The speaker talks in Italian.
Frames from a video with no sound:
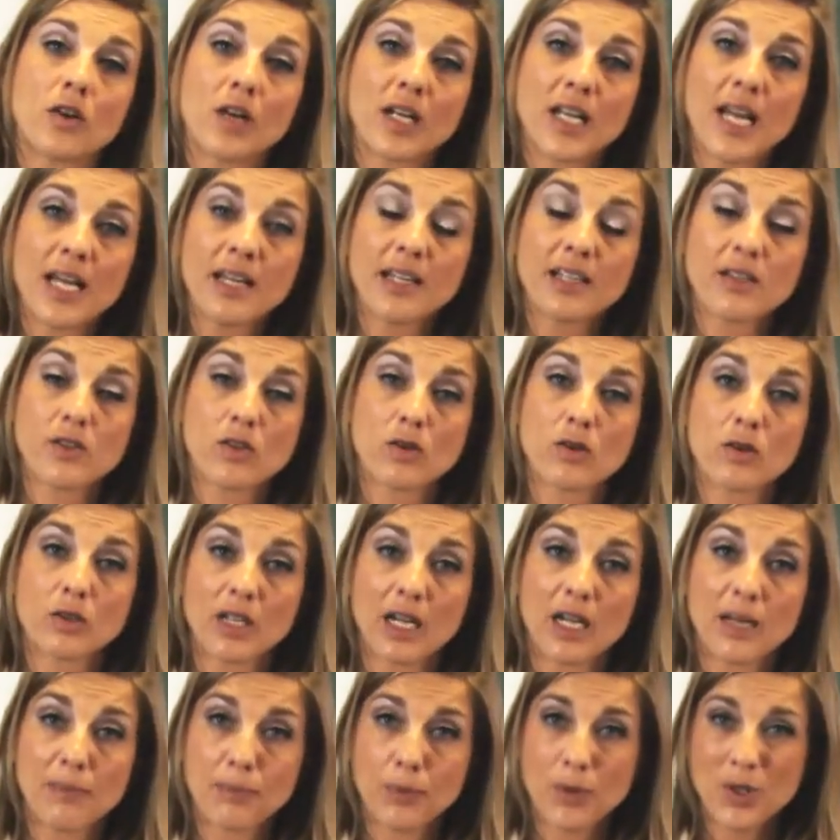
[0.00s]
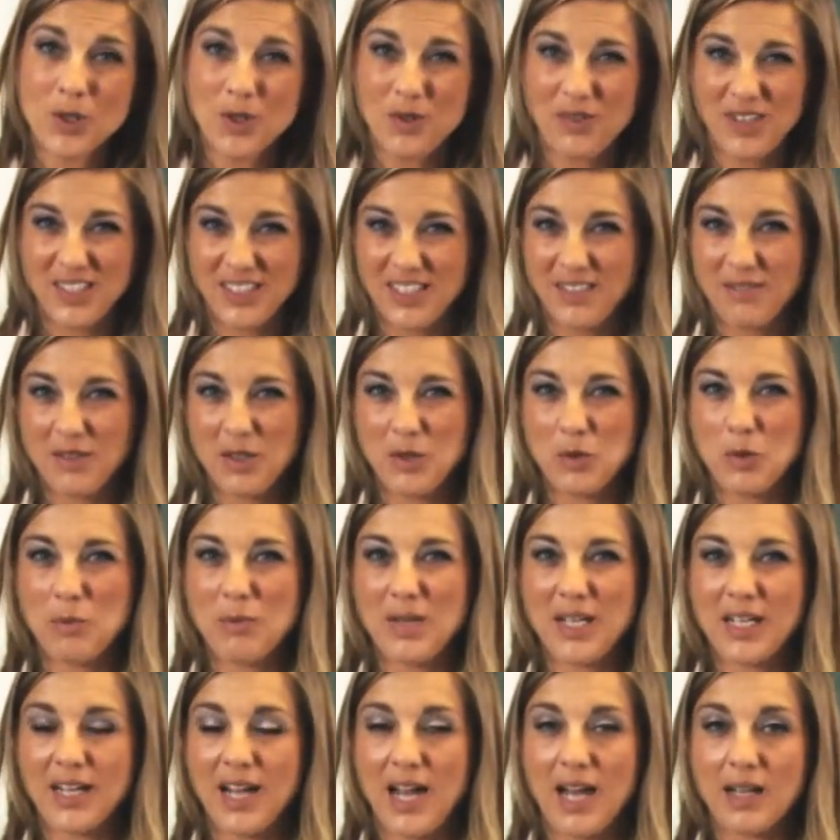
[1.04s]
Organic sono tra le più innovative sul
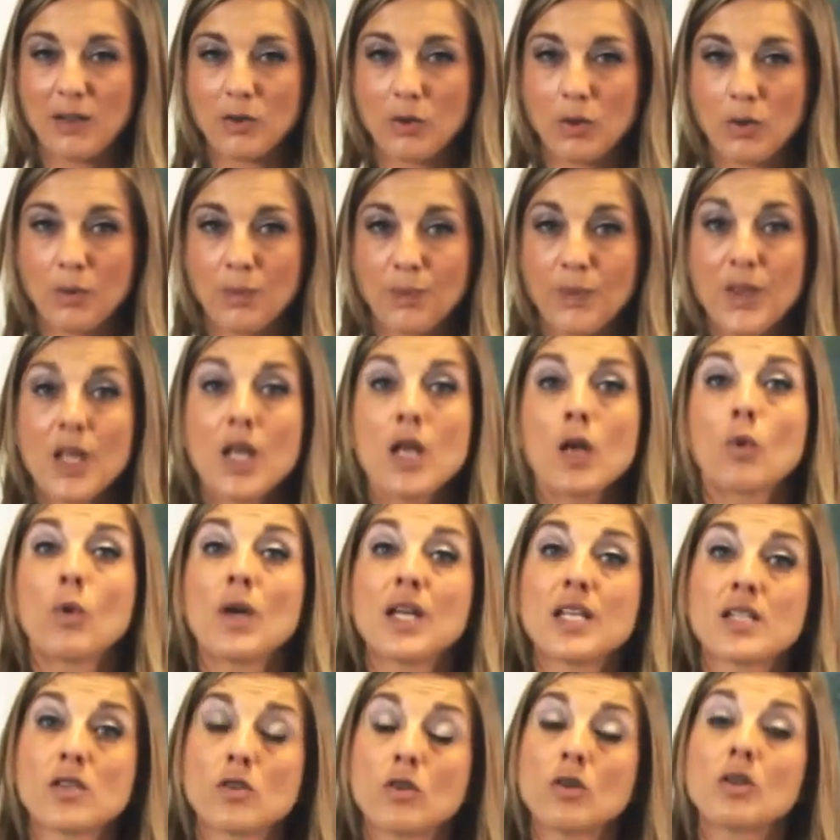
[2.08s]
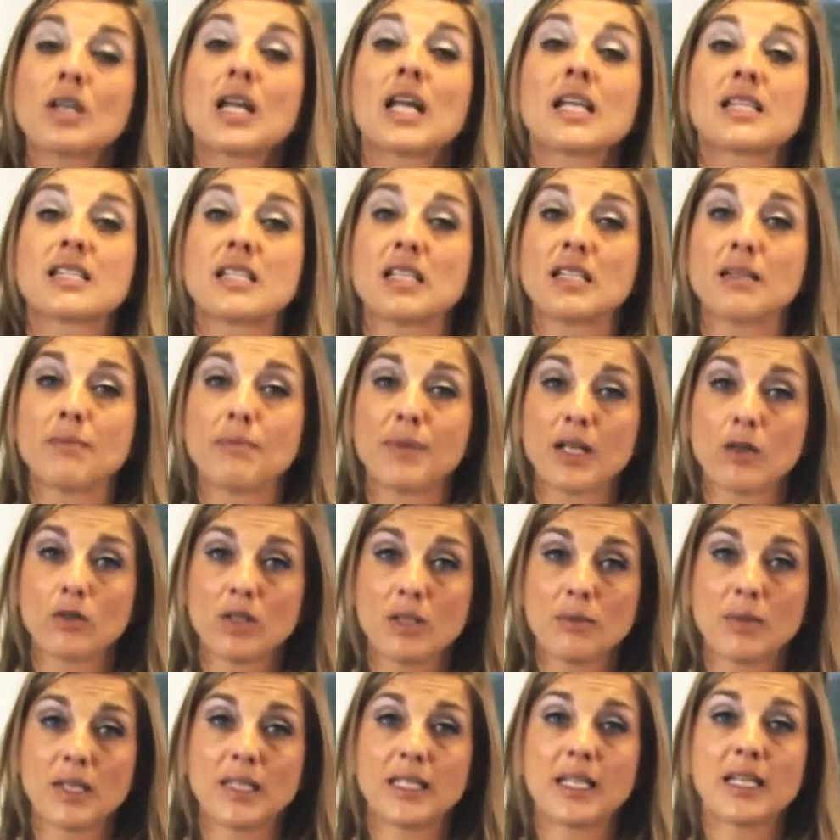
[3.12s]
mercato. Questo grazie all'impiego di
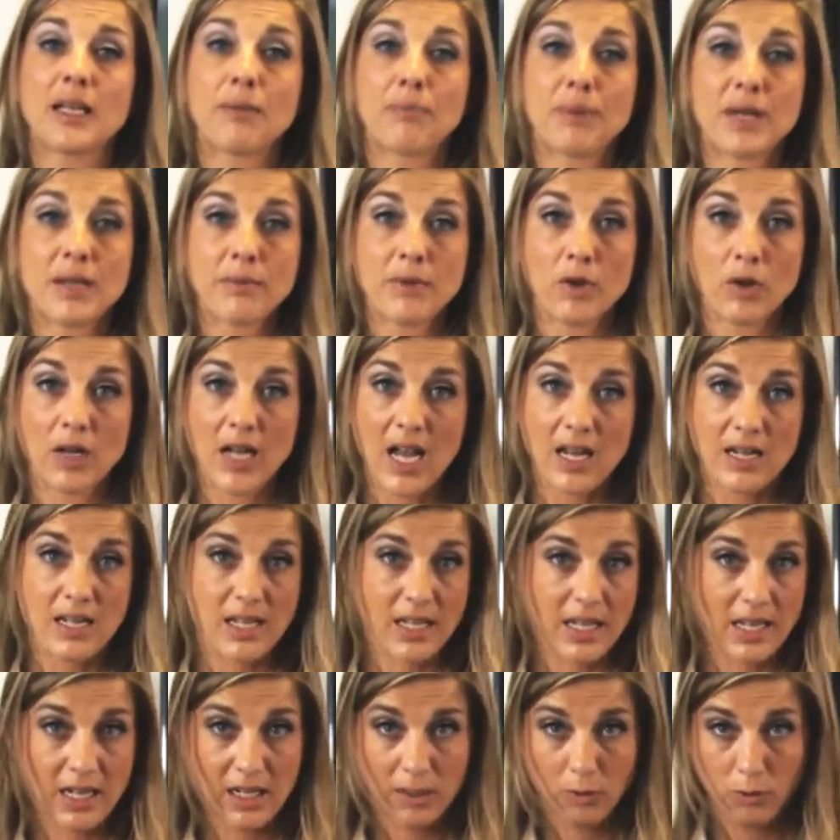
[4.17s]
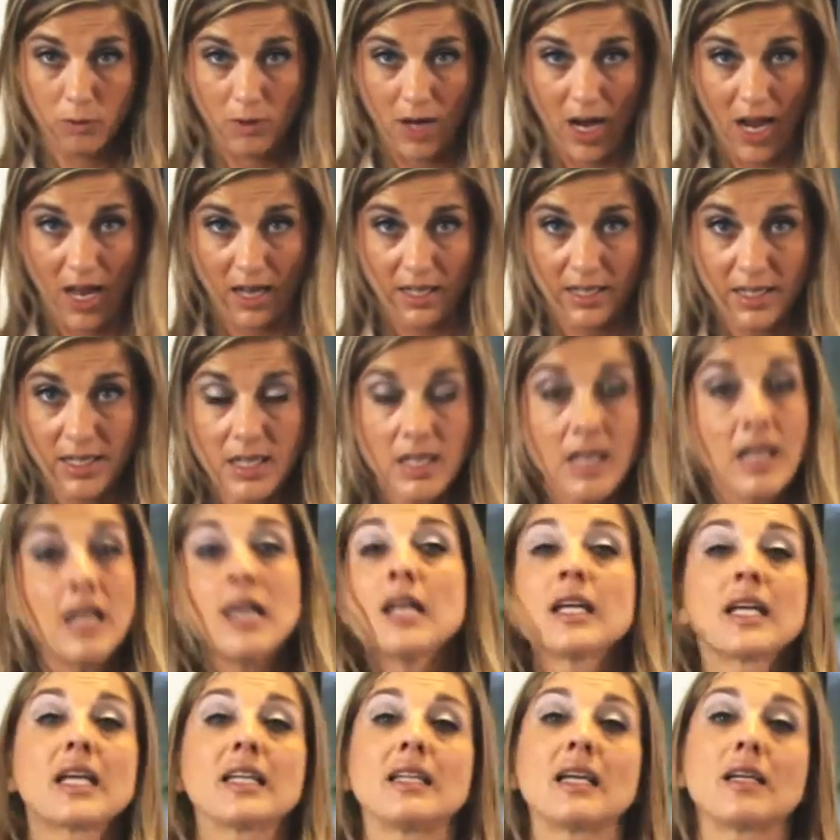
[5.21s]
materie prime organiche naturali
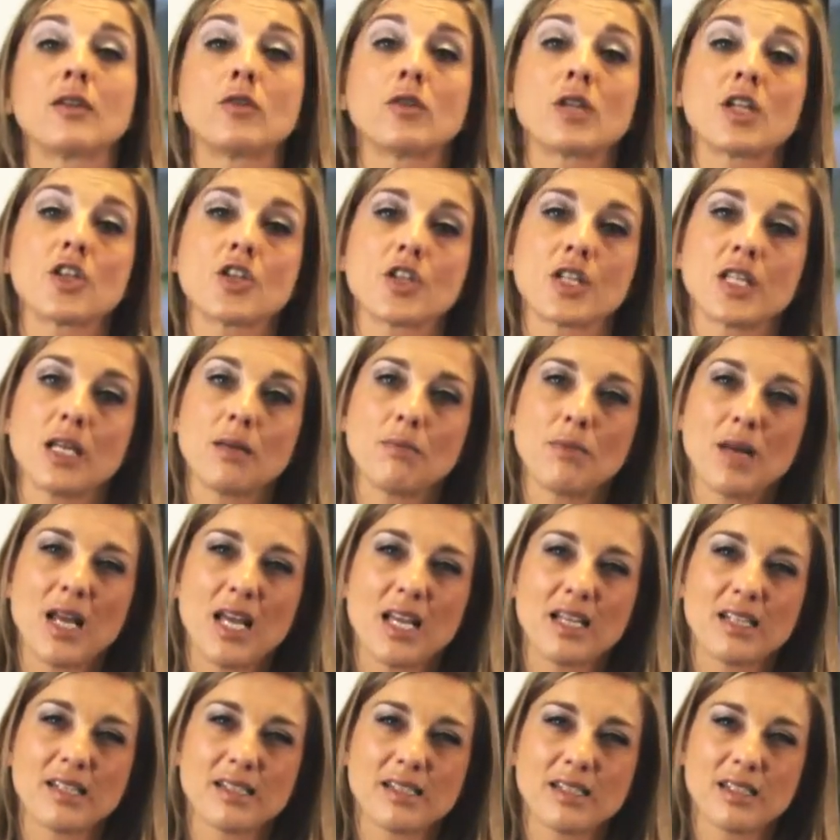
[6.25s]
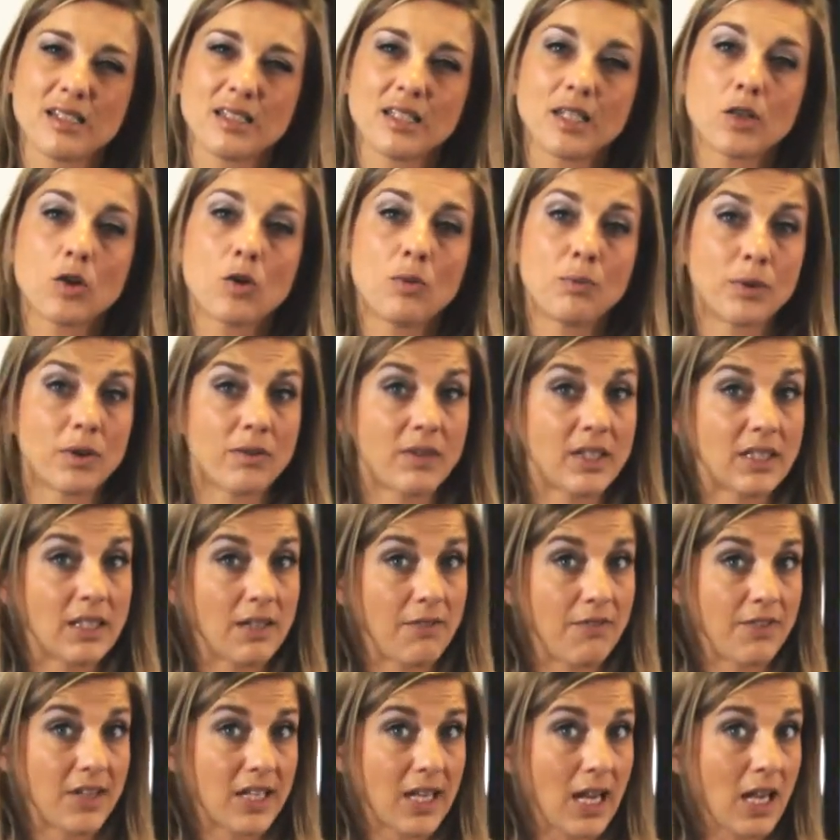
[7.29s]
che danno origine ai blends di comprovata
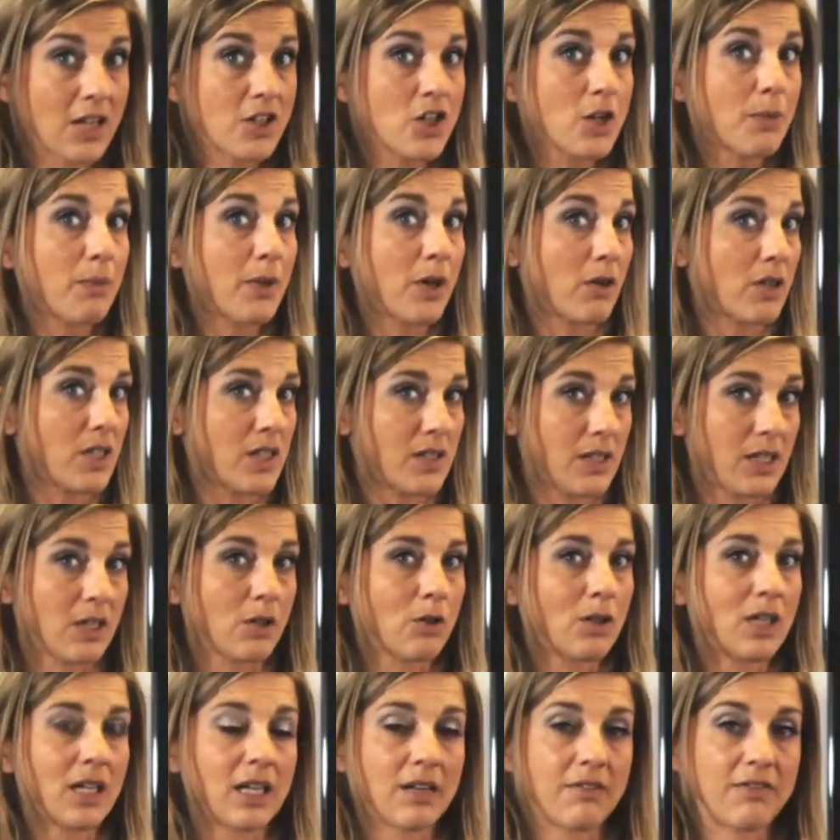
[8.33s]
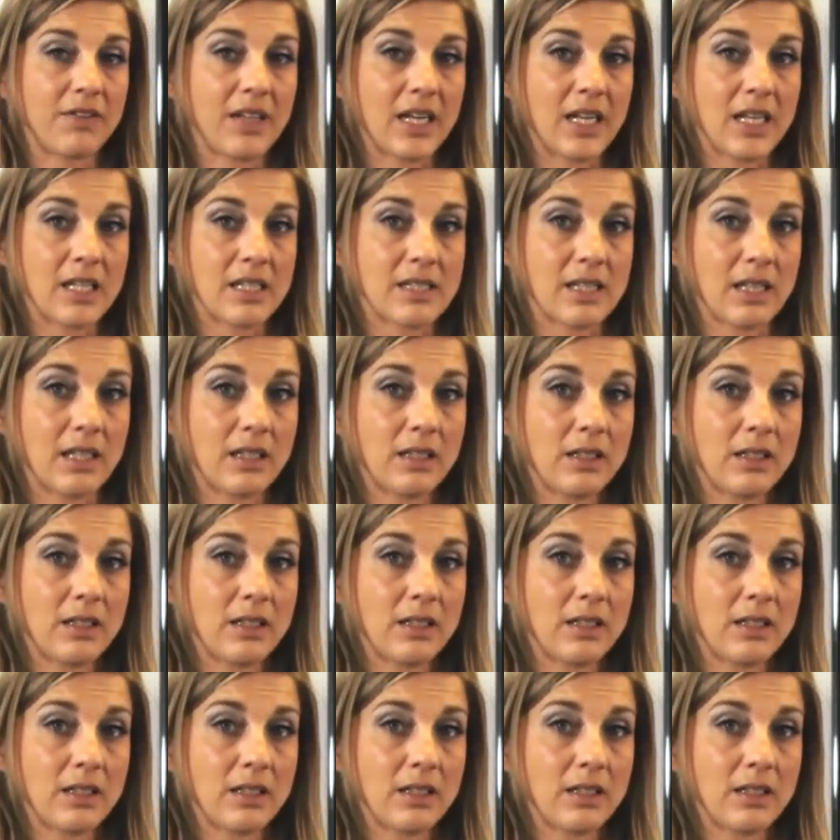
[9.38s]
efficacia per ogni singola referenza.